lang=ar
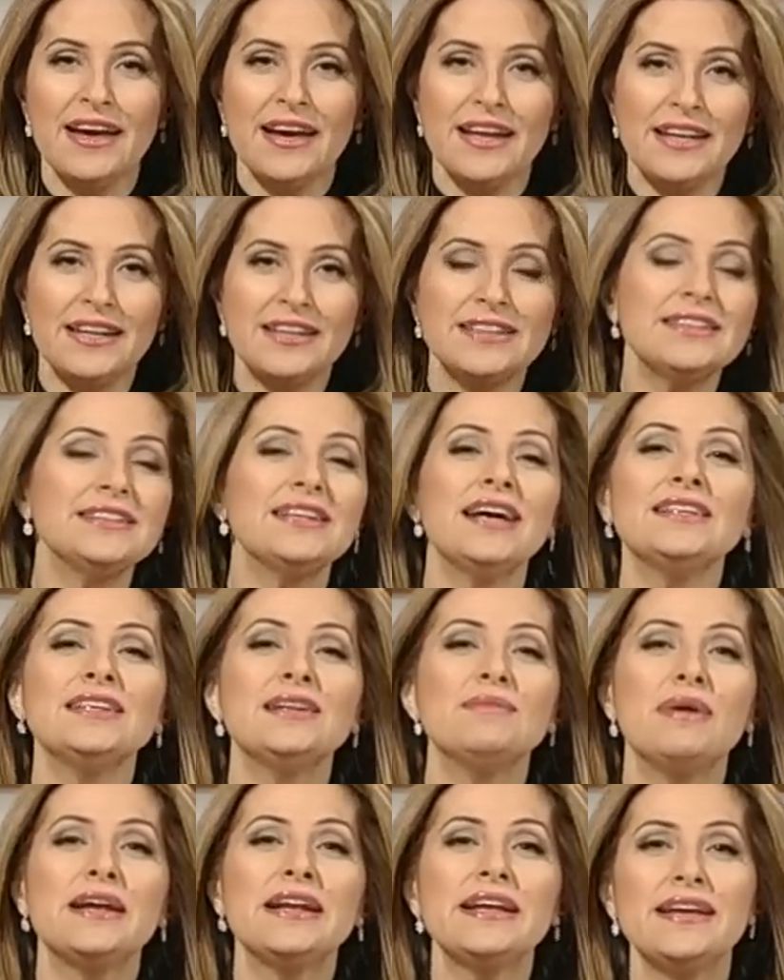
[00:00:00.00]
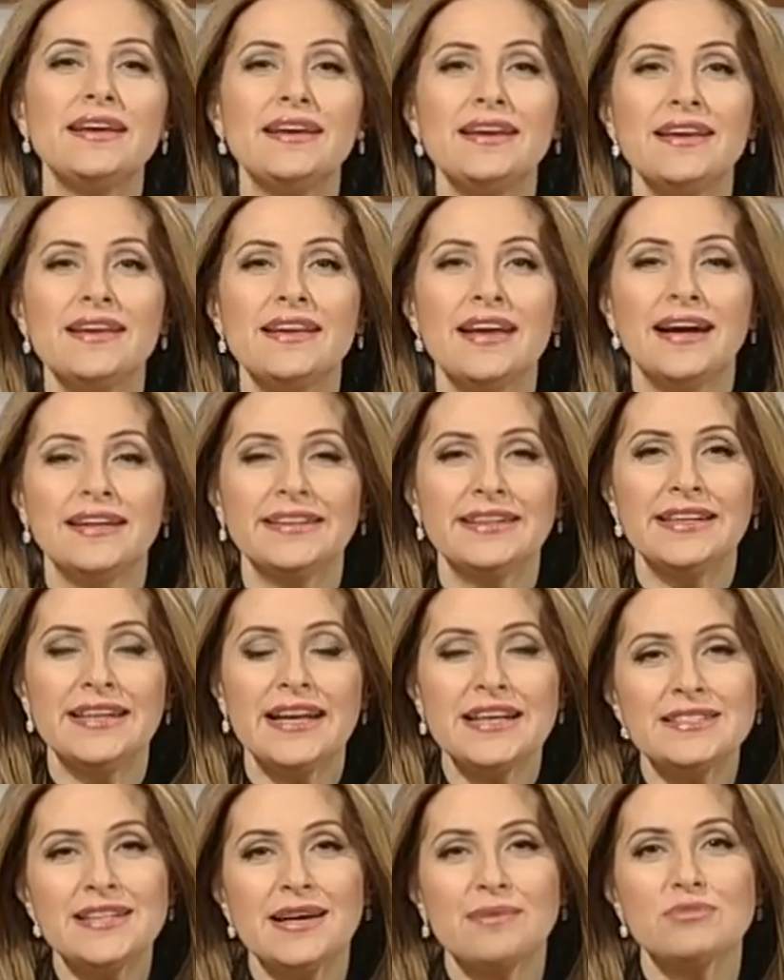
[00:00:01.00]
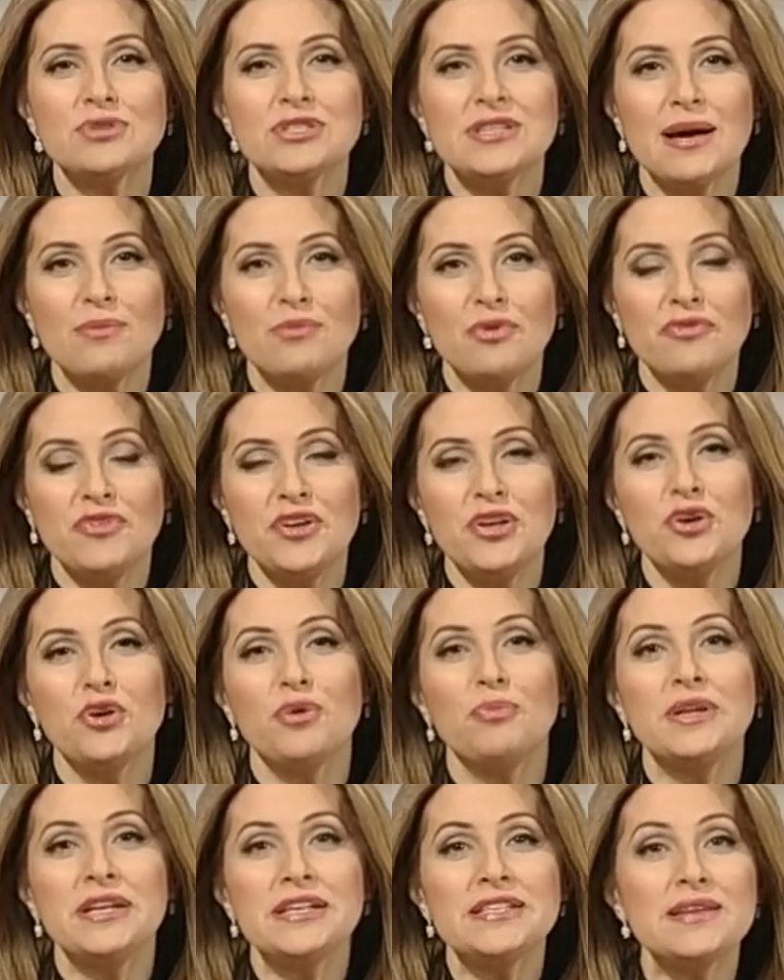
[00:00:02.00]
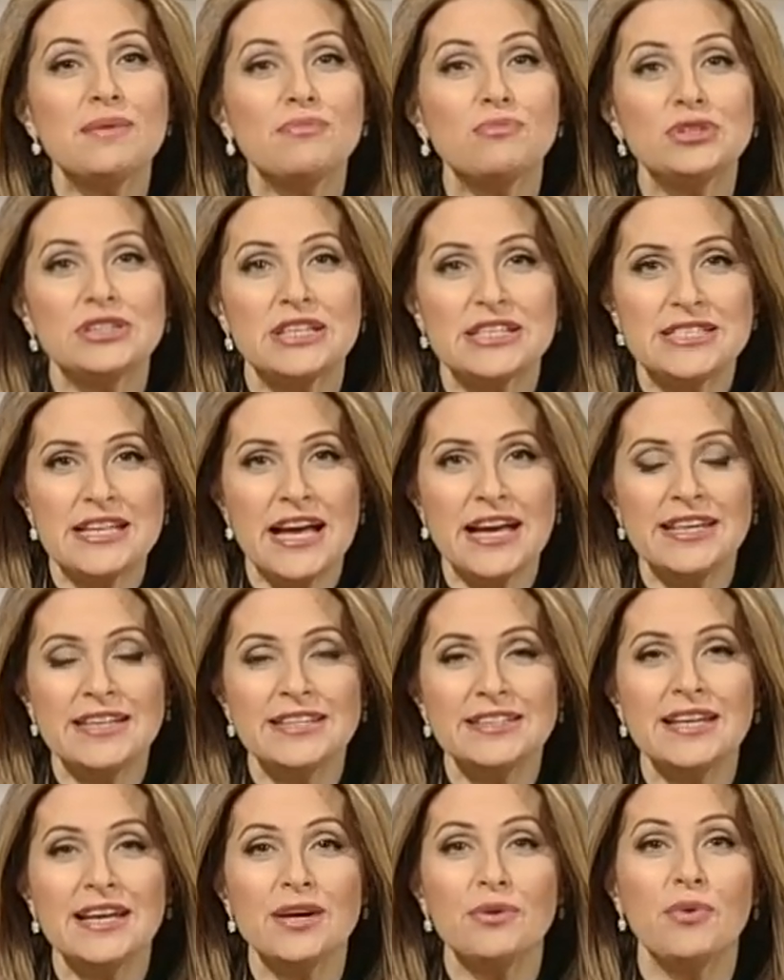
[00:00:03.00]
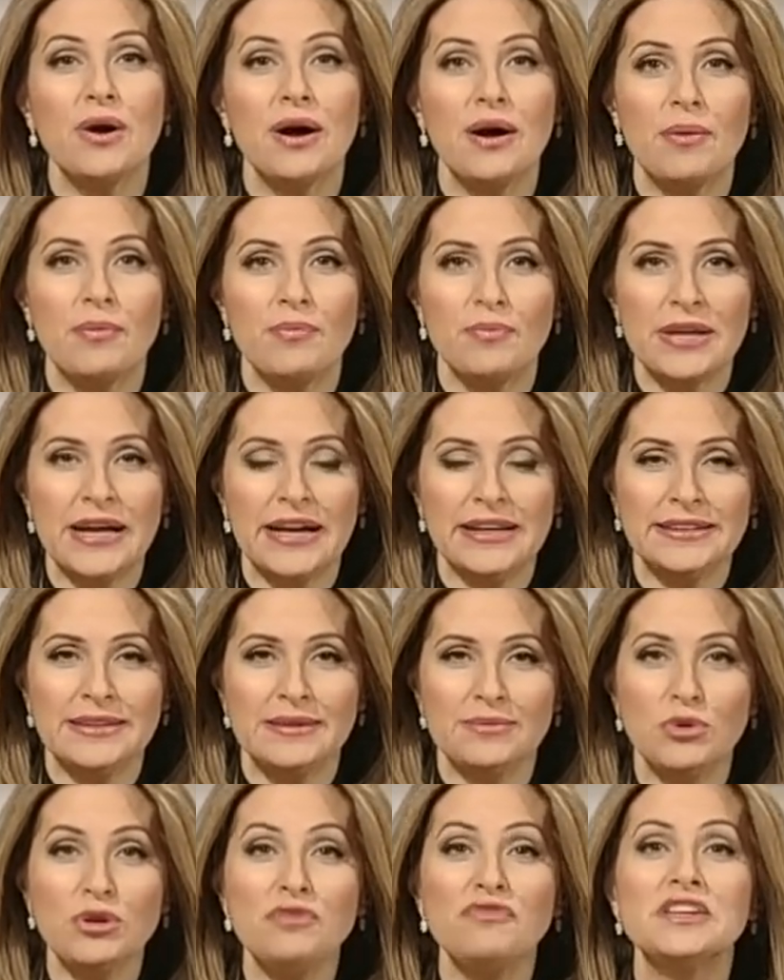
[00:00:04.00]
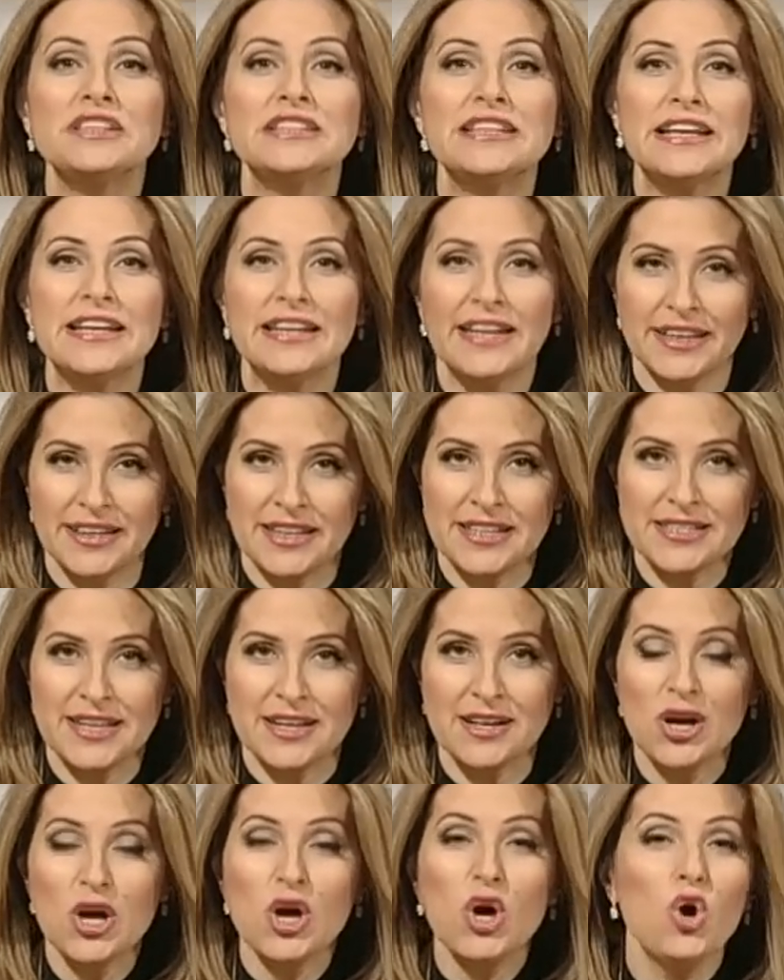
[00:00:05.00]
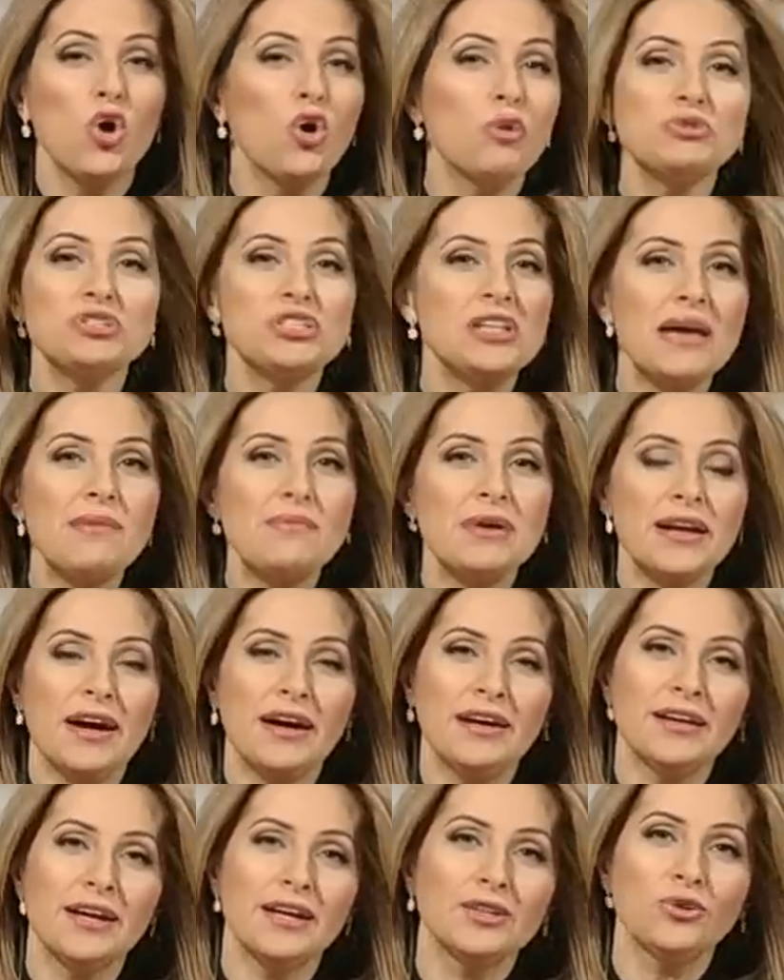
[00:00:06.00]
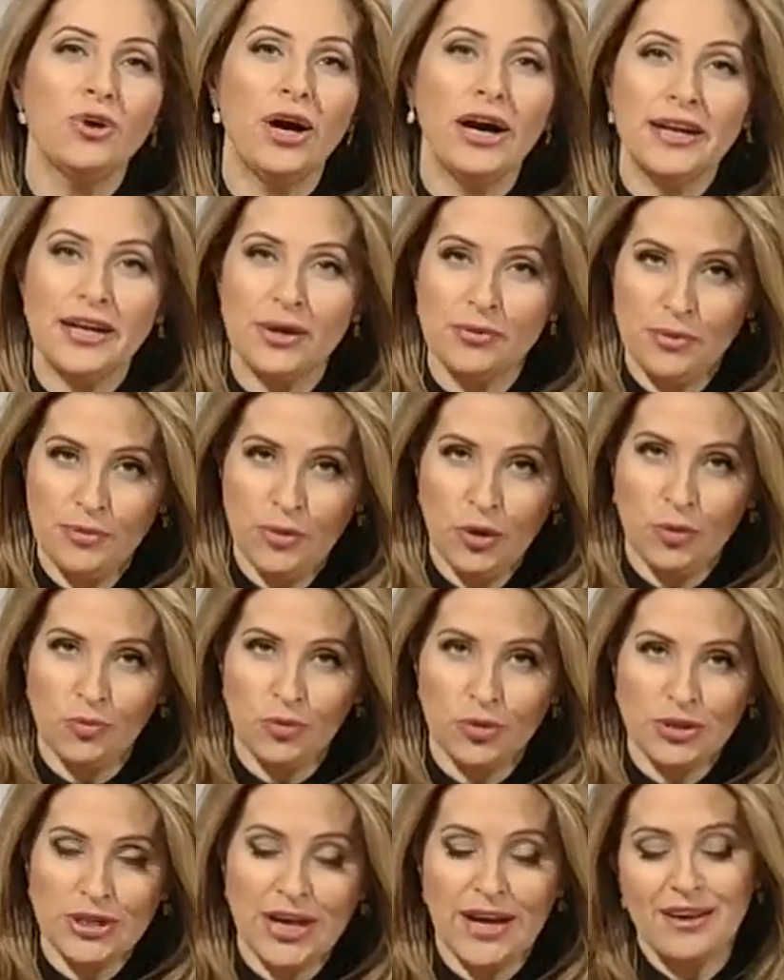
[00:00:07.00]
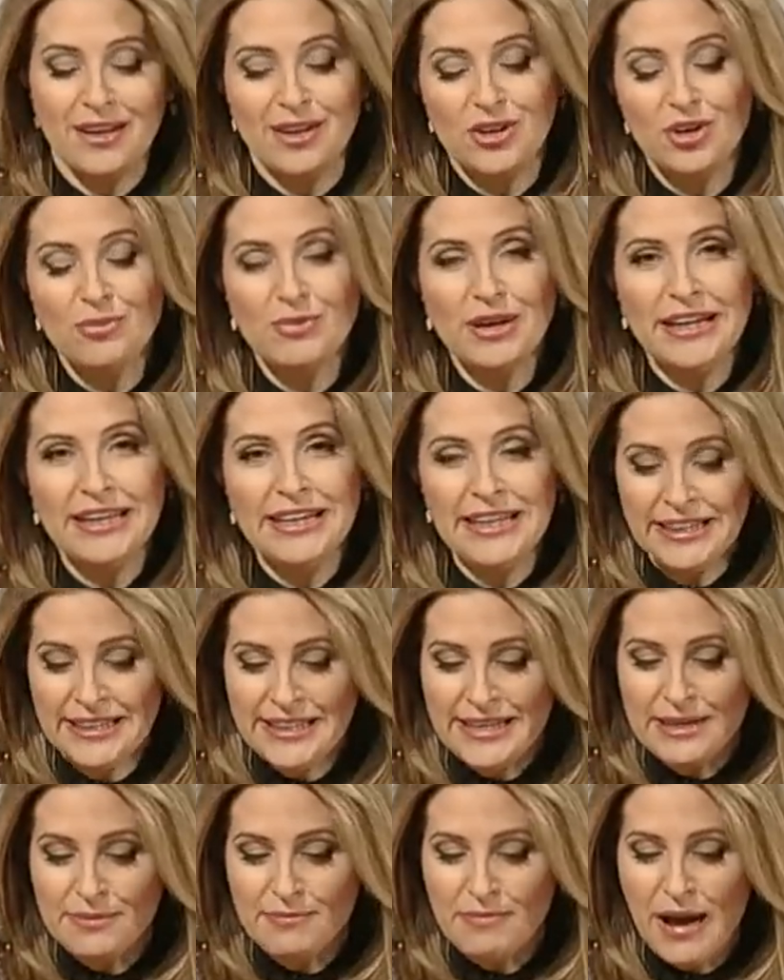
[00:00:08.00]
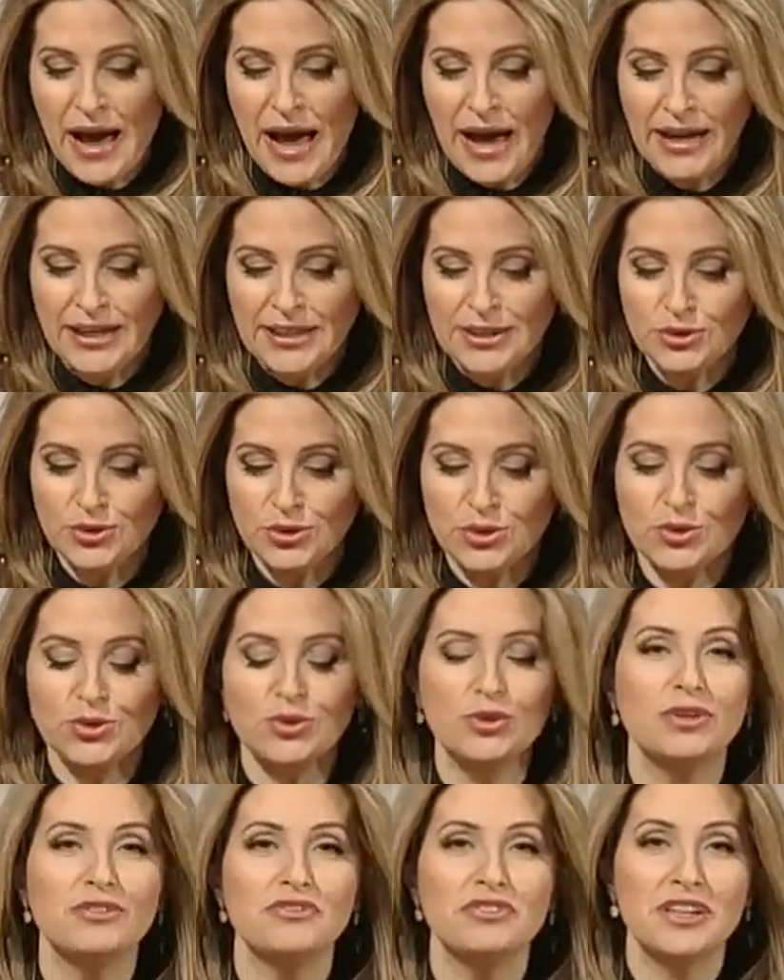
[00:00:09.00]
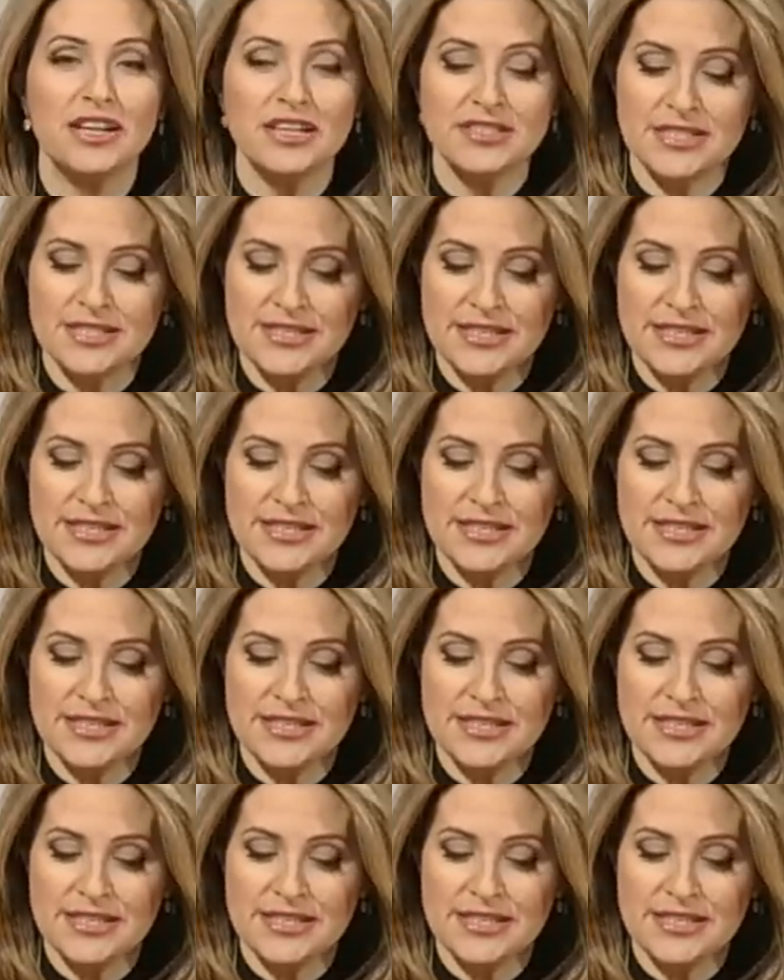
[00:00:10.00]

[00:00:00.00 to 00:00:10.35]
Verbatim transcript: الارتداد المريئي يعني الناس عم بيصابوا فيه بنسب متزايدة ويعني ملفتة للنظر ومش دائما أعراضه حرق وحموضة اليوم رح نحكي مع الدكتور فراس